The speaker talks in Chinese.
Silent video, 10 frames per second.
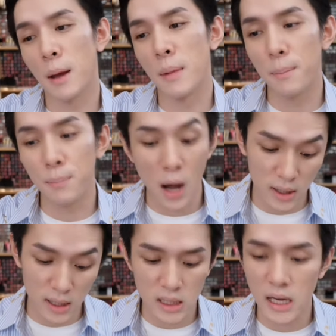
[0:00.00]
美们，不好
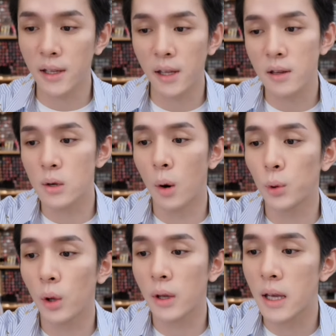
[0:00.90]
意思，其他的颜色我
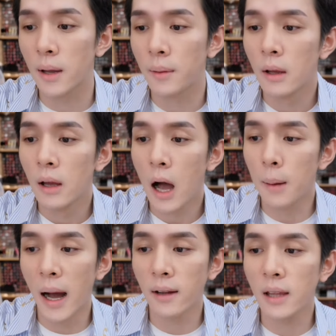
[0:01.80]
不推荐，
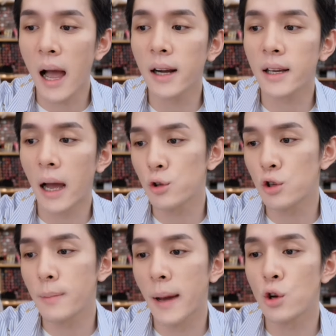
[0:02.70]
好吗？大家可以赶快
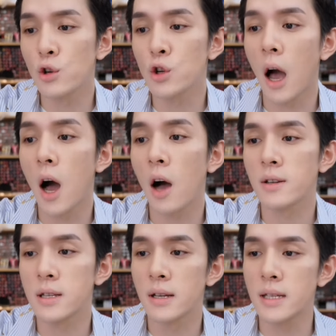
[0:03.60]
去买九九幺号
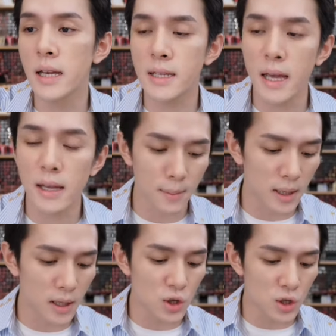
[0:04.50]
色，谢谢你
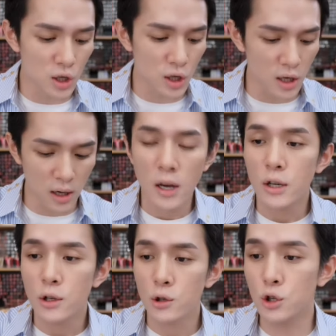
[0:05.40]
们的支持。
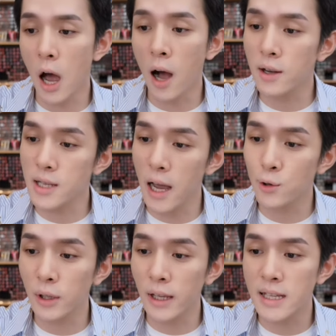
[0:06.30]
九九幺号色还有
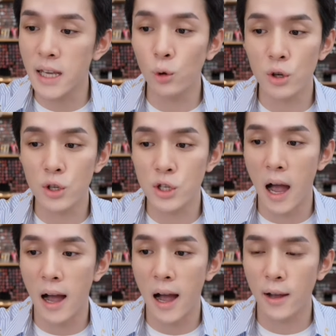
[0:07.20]
最后的一千多支
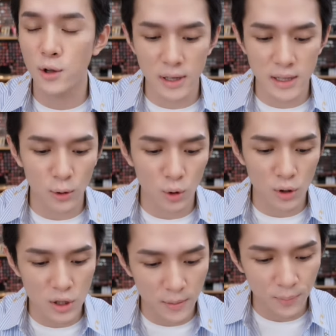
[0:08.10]
啊，还有最后一千多
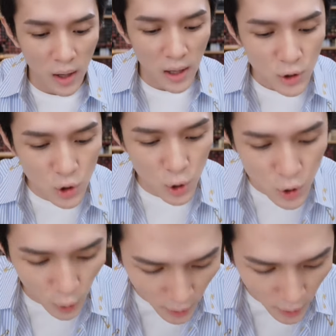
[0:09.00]
支。九九